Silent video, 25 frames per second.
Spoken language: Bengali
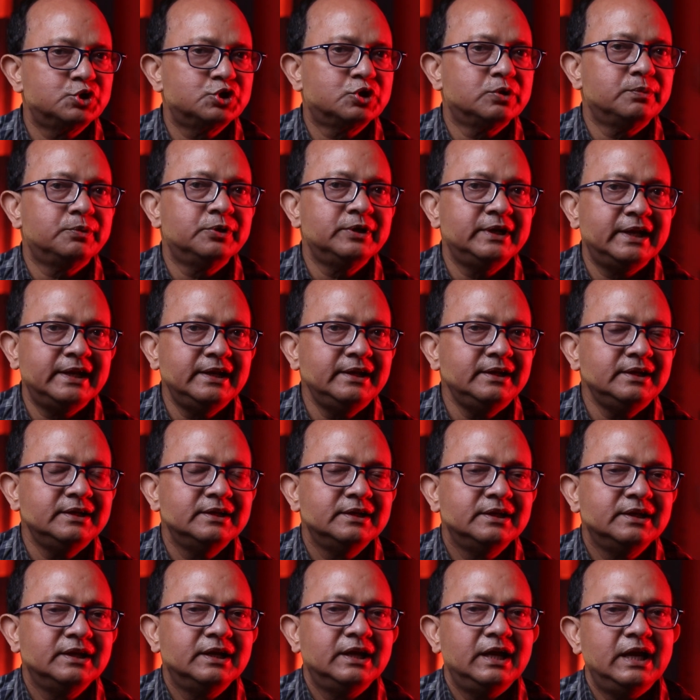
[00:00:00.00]
খোঁজখবর নেন
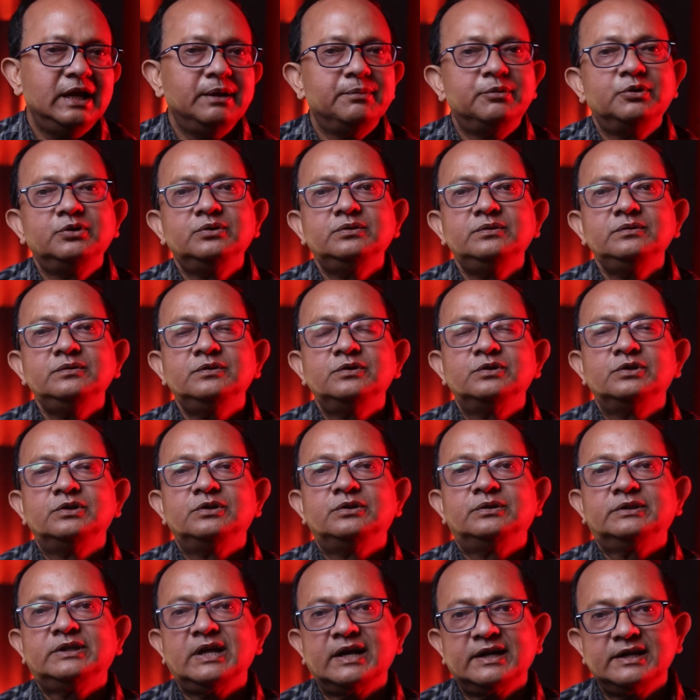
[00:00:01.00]
এবং
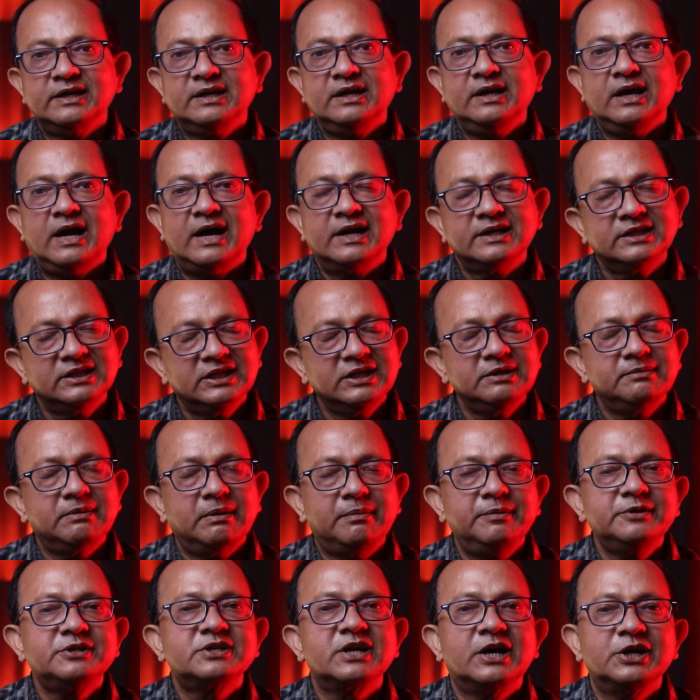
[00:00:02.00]
তাকে
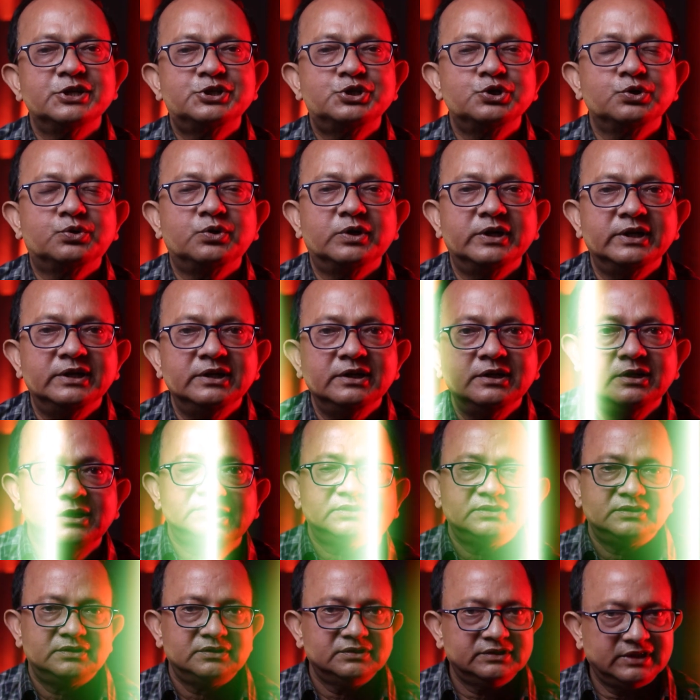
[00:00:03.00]
আর্থিকভাবে সাহায্য করেন
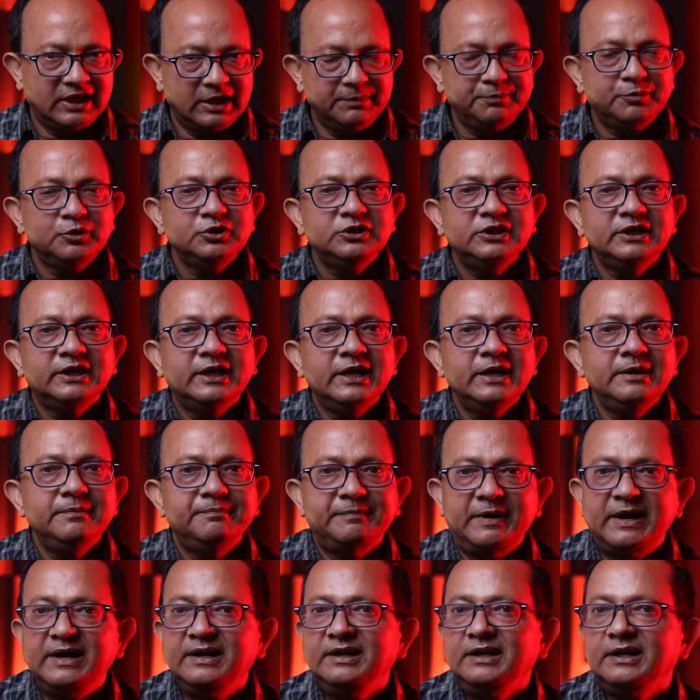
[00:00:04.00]
তারপর থেকেই
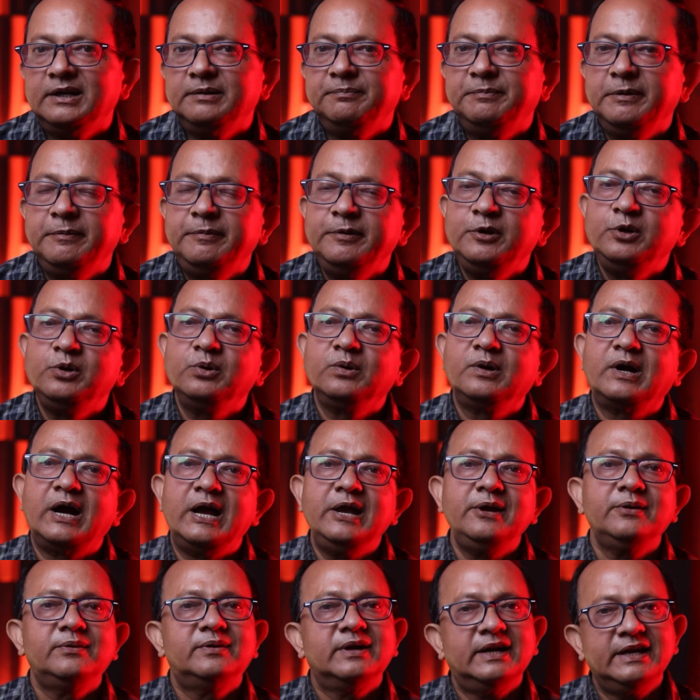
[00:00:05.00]
বাংলার বিভিন্ন
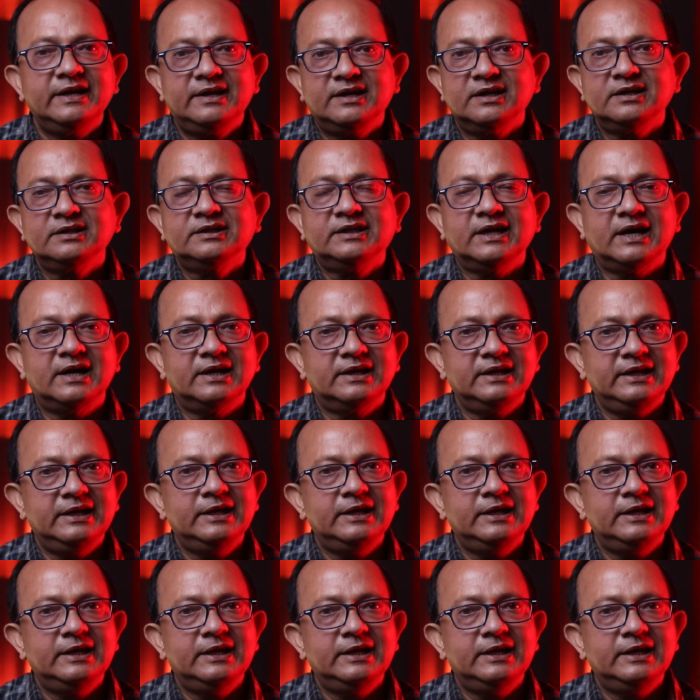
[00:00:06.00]
গায়ক গায়িকা তার